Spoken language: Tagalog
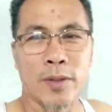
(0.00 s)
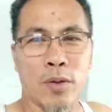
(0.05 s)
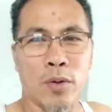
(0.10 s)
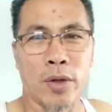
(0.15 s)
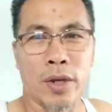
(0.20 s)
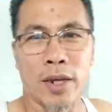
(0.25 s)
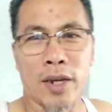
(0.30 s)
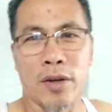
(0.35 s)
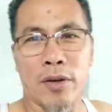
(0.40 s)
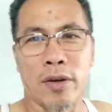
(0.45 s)

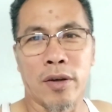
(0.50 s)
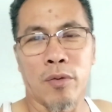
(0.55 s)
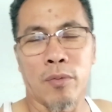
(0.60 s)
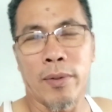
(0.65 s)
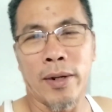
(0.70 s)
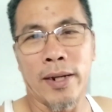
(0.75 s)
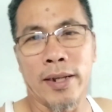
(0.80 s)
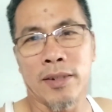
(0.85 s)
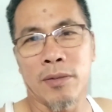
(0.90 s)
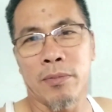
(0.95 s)
Kung ikaw
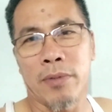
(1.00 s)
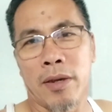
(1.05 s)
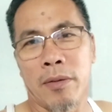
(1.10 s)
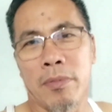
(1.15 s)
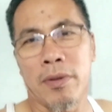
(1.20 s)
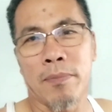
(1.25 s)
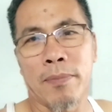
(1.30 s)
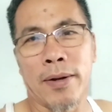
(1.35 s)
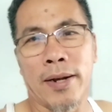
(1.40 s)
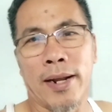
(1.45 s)
ay umalis,
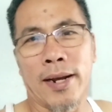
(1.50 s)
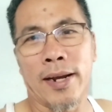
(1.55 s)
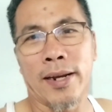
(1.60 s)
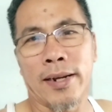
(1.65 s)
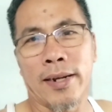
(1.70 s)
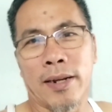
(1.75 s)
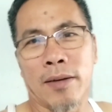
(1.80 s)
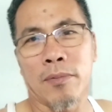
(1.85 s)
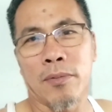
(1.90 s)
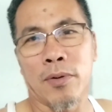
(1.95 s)
baby pa lang
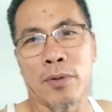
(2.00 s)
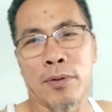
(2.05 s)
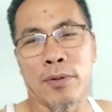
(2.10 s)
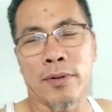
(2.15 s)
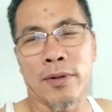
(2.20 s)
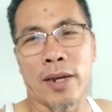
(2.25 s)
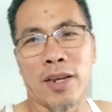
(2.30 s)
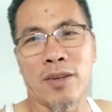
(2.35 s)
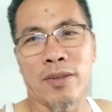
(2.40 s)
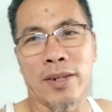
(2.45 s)
ang anak mo.
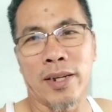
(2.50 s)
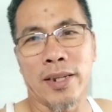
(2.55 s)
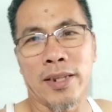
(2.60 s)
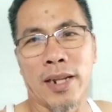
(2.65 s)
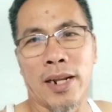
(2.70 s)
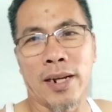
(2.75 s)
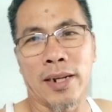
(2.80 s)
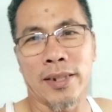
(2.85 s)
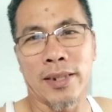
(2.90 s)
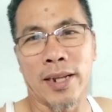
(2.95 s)
Ngayon
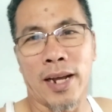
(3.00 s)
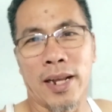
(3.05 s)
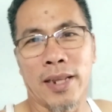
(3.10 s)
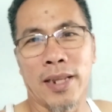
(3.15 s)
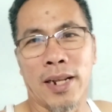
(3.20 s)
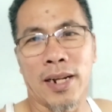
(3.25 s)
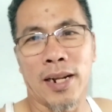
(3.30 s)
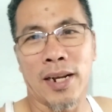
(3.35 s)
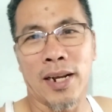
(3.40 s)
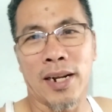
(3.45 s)
ay
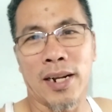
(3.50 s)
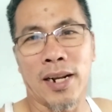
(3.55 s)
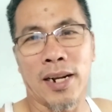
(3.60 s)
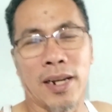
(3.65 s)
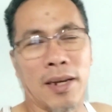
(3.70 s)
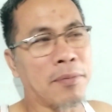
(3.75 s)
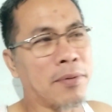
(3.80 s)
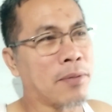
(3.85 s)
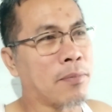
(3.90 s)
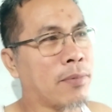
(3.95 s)
dadalaga
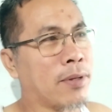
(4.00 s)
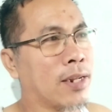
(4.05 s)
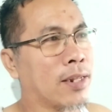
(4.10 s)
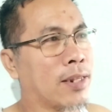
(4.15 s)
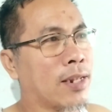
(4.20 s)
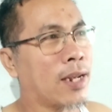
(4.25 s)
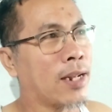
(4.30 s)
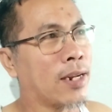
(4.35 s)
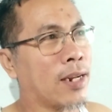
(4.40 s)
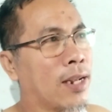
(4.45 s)
na,
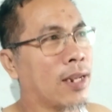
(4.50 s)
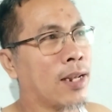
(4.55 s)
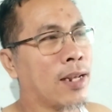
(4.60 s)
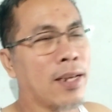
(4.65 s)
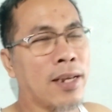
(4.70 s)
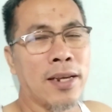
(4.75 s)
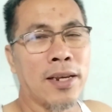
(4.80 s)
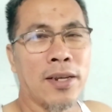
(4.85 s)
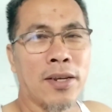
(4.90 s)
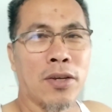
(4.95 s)
nagbibinata na.
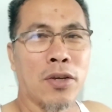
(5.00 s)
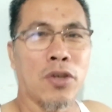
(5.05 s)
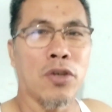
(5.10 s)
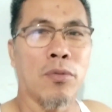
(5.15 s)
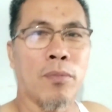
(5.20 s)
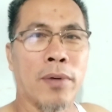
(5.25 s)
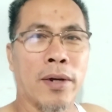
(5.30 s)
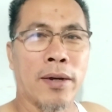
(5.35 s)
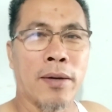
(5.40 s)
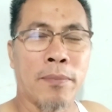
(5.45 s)

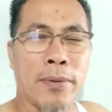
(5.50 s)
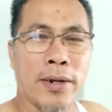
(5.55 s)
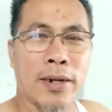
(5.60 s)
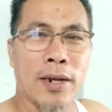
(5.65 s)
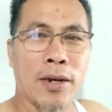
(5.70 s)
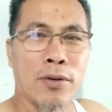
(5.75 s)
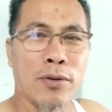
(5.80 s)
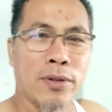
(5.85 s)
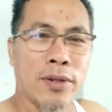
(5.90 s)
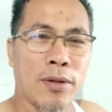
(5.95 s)
Yung mga
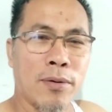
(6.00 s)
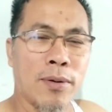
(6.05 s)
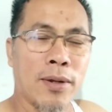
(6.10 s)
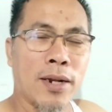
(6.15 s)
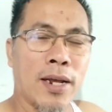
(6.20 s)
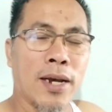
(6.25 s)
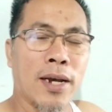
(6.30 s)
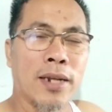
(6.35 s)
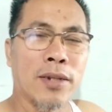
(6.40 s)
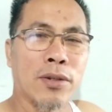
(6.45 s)
panahon na
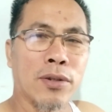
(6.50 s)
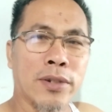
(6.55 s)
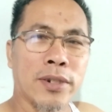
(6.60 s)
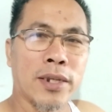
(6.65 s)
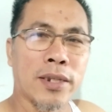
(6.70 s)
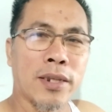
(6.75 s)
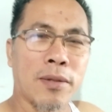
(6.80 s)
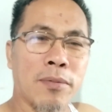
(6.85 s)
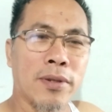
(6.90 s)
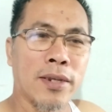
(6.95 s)
wala ka
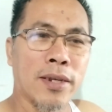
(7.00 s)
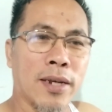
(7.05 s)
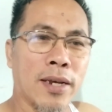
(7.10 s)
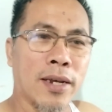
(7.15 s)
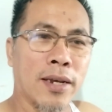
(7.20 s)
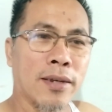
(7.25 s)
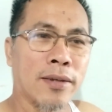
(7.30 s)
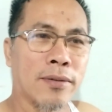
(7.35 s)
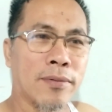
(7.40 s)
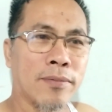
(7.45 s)
doon sa tabi
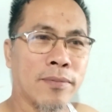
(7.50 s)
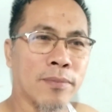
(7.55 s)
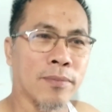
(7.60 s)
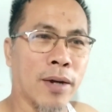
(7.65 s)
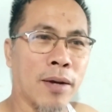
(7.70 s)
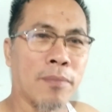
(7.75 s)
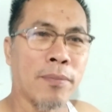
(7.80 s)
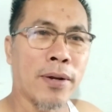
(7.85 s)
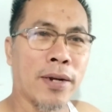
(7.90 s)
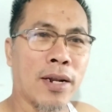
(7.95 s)
niya,
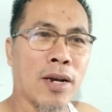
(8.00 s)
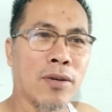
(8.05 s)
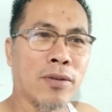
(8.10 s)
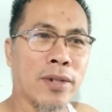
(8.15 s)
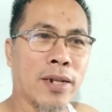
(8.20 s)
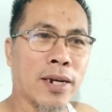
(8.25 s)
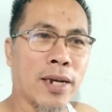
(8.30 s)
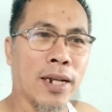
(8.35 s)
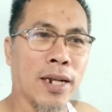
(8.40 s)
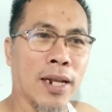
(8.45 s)
mga
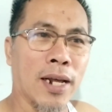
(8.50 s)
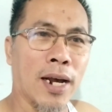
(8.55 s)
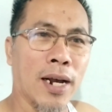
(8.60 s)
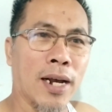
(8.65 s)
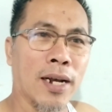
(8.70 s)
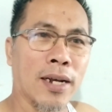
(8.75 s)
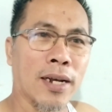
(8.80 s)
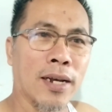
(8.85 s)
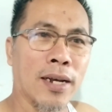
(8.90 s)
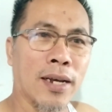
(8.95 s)
panahon na
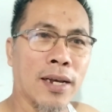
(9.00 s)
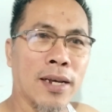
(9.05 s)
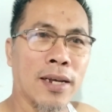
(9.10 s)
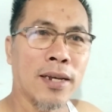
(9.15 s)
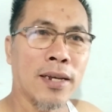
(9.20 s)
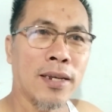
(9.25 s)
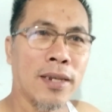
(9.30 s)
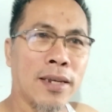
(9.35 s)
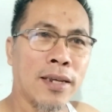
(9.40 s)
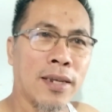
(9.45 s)
kailangan ka
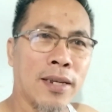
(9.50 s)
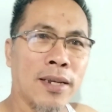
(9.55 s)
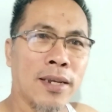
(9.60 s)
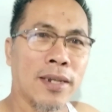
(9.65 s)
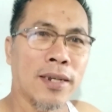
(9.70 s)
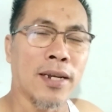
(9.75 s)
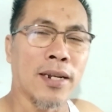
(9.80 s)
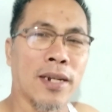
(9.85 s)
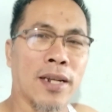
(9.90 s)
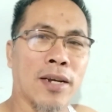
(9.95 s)

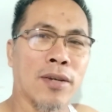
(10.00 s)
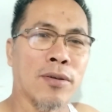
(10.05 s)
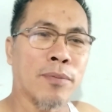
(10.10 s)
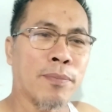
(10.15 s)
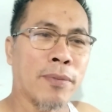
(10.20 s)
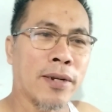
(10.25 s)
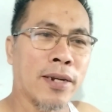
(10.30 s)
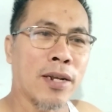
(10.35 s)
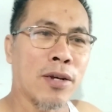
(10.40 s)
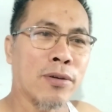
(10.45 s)

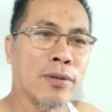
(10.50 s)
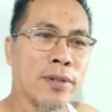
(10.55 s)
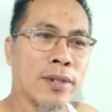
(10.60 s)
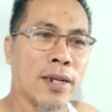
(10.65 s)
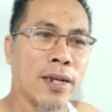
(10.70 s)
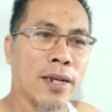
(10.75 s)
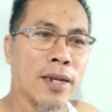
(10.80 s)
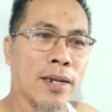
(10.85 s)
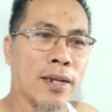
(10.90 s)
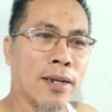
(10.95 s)
kanahon, panahon
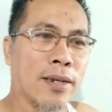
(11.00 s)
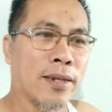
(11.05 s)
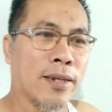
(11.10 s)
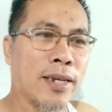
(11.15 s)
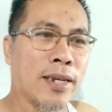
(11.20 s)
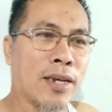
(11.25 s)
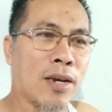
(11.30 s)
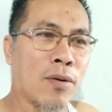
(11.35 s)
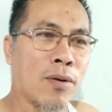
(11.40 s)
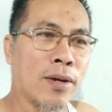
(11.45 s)
na
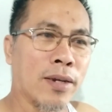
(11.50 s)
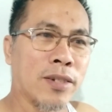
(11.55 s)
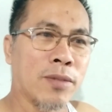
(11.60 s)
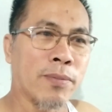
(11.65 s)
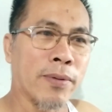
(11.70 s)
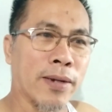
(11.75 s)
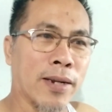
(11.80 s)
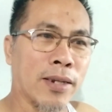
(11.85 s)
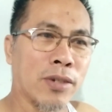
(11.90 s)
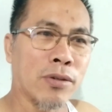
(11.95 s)
ikaw ang
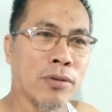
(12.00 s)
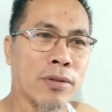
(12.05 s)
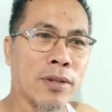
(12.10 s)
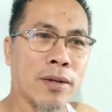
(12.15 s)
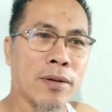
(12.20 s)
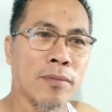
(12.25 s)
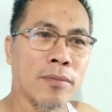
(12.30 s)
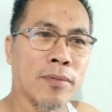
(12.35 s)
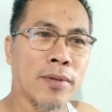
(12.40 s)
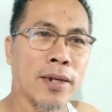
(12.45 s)
inspirasyon
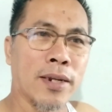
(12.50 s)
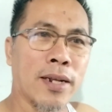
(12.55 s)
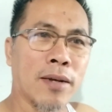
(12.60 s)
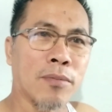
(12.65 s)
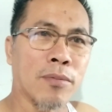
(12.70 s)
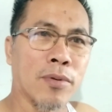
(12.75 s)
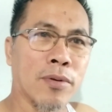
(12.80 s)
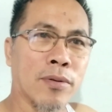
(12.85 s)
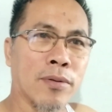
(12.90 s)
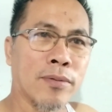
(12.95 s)
ng
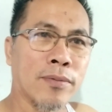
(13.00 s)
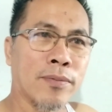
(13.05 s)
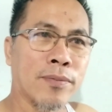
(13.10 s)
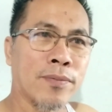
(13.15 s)
anak mo